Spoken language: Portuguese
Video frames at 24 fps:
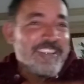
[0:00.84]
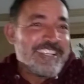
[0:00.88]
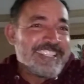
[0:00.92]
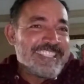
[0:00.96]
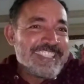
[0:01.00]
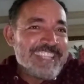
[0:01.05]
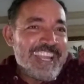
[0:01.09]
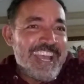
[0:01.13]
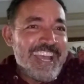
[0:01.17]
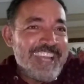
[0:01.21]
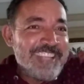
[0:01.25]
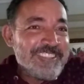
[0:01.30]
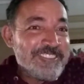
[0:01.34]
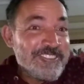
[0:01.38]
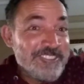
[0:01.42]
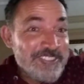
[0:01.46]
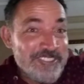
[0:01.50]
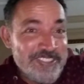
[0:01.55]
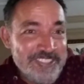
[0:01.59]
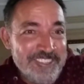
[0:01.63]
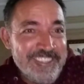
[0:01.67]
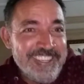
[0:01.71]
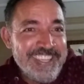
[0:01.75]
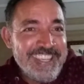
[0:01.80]
é que está?
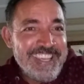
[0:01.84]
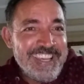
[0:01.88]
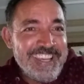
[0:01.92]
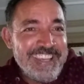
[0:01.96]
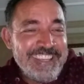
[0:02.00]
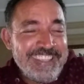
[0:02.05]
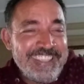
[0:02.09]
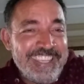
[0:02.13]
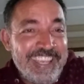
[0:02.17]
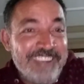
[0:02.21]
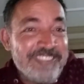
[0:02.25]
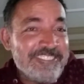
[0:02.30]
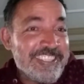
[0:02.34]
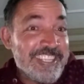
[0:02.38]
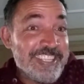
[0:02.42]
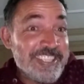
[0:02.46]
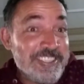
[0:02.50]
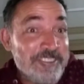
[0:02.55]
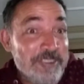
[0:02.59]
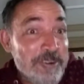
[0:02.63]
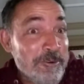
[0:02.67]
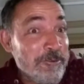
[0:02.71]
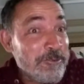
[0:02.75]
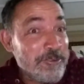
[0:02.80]
Tudo jóia? Quero
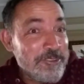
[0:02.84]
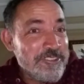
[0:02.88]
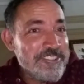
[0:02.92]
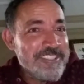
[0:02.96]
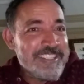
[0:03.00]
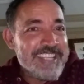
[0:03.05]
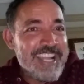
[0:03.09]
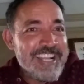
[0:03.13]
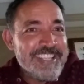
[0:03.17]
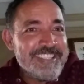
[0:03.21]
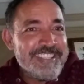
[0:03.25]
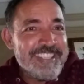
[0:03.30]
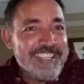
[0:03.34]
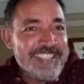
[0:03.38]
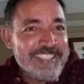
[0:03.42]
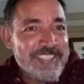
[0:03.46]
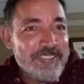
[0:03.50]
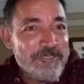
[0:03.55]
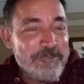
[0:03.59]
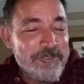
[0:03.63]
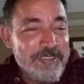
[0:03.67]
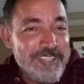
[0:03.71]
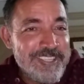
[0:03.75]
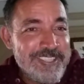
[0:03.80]
trazer uma curiosidade
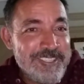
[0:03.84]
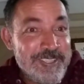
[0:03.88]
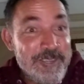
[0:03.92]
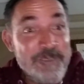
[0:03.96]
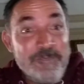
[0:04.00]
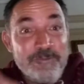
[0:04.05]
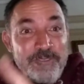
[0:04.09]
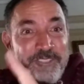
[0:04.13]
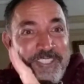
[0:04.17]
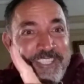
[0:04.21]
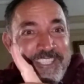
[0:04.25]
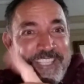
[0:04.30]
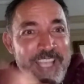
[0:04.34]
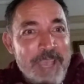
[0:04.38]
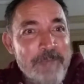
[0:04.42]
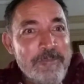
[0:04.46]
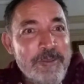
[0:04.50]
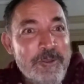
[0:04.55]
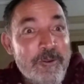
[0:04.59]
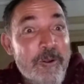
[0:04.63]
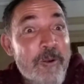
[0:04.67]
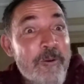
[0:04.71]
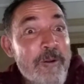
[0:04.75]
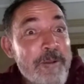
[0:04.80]
nessa noite. Você
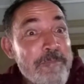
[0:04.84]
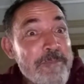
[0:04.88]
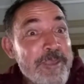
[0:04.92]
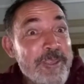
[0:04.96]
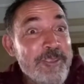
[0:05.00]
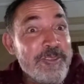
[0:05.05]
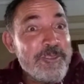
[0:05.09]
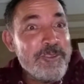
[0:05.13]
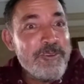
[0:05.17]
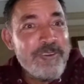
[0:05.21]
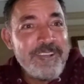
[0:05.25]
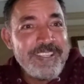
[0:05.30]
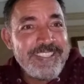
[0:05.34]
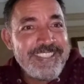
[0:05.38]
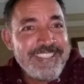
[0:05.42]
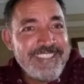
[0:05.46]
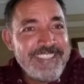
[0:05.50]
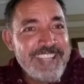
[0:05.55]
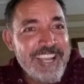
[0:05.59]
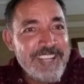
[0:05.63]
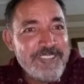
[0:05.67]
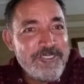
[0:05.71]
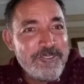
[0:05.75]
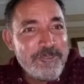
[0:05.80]
sabe qual a menor
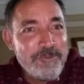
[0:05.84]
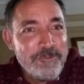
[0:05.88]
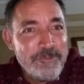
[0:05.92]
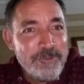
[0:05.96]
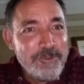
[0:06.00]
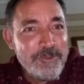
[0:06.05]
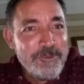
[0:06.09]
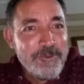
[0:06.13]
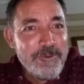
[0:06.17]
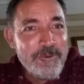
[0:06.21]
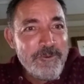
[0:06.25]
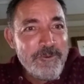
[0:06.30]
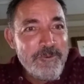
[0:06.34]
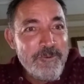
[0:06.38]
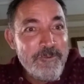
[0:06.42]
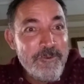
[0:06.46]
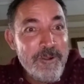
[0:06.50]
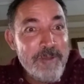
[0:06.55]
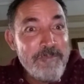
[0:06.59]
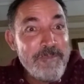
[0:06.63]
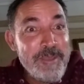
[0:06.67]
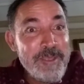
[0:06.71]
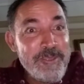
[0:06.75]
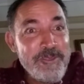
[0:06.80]
cidade do mundo
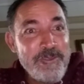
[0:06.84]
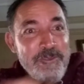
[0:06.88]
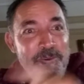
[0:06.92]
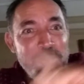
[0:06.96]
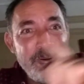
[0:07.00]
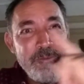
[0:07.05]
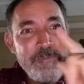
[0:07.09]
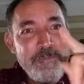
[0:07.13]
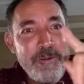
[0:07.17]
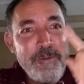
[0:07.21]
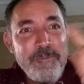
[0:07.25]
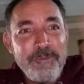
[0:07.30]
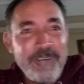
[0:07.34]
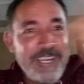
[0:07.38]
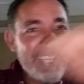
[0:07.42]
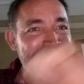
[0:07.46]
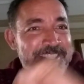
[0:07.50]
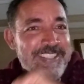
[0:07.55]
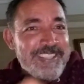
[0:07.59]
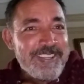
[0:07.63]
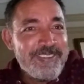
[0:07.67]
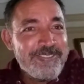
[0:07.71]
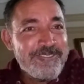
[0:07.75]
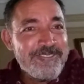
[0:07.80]
com a menor
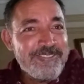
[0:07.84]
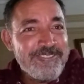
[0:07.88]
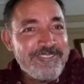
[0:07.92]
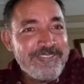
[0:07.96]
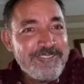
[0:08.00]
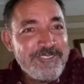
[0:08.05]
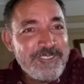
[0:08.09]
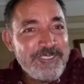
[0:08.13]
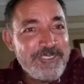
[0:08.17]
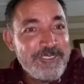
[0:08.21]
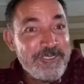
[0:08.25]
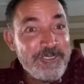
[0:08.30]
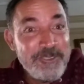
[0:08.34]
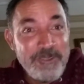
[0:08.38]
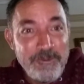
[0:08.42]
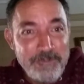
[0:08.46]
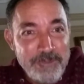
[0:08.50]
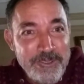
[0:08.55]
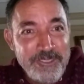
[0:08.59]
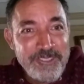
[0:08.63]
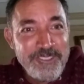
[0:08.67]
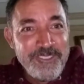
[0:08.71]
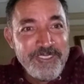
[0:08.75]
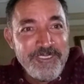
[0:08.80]
população do
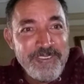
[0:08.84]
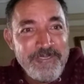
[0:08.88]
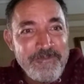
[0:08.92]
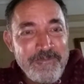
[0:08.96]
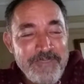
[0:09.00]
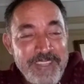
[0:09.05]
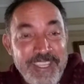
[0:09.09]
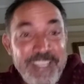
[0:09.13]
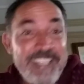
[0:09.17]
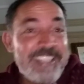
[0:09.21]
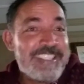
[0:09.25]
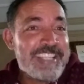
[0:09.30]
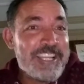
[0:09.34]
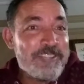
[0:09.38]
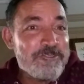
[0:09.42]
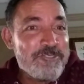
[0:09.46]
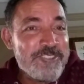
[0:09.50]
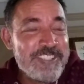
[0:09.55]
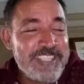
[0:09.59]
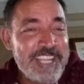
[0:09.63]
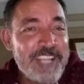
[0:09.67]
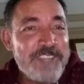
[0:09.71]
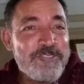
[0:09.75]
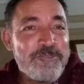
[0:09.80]
mundo? Está
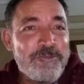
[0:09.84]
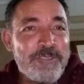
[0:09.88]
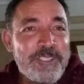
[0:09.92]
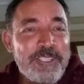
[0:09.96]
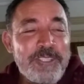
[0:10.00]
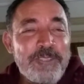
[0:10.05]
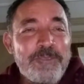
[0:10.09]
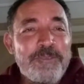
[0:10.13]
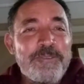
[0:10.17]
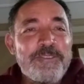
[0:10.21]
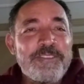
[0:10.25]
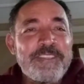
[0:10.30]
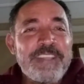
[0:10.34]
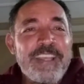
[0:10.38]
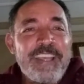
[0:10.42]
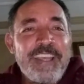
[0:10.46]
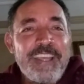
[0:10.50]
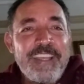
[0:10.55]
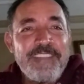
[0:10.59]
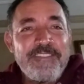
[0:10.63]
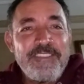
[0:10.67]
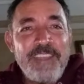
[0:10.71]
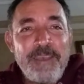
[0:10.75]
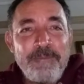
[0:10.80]
nos Estados Unidos
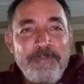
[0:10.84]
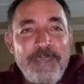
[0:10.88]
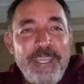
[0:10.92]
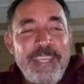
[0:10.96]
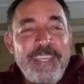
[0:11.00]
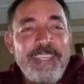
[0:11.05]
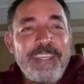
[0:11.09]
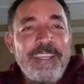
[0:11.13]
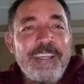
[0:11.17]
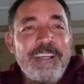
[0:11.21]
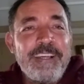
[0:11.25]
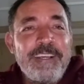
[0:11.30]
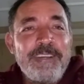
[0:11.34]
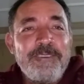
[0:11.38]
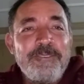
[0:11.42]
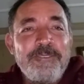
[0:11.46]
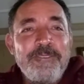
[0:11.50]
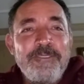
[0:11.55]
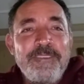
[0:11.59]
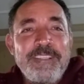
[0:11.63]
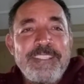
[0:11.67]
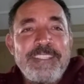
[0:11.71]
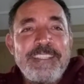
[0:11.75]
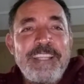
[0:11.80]
da América,
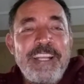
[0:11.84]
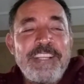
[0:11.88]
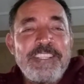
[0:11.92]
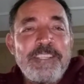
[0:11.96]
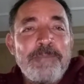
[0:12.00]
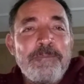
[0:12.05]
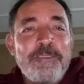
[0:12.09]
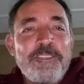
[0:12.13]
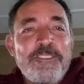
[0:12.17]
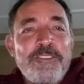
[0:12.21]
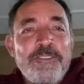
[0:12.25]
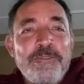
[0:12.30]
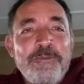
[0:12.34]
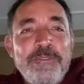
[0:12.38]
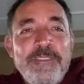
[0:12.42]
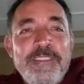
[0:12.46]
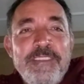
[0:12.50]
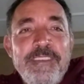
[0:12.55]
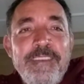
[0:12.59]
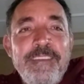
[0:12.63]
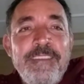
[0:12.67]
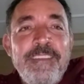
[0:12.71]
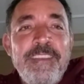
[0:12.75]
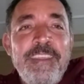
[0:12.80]
uma cidade chamada
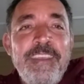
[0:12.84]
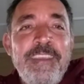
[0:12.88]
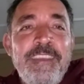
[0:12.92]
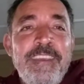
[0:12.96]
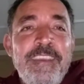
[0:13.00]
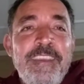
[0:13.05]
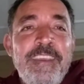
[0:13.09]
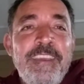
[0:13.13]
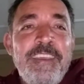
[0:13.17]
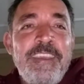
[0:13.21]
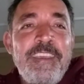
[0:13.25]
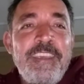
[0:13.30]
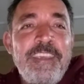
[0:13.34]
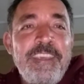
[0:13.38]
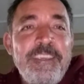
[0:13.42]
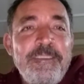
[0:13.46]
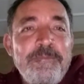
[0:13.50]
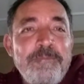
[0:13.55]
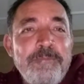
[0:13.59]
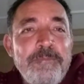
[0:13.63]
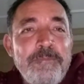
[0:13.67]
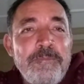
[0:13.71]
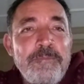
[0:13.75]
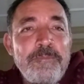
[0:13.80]
Suzy, né?
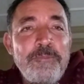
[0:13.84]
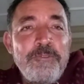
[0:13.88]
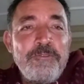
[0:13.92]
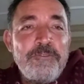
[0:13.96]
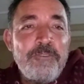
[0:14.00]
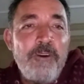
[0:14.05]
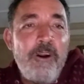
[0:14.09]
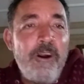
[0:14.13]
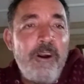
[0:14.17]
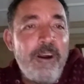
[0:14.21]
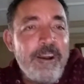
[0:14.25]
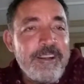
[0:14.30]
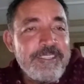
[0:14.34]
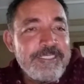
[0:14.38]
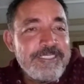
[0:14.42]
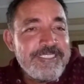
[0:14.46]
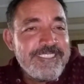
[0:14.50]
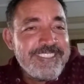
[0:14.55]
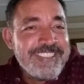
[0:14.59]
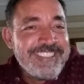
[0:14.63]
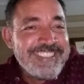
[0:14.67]
em Beaufort.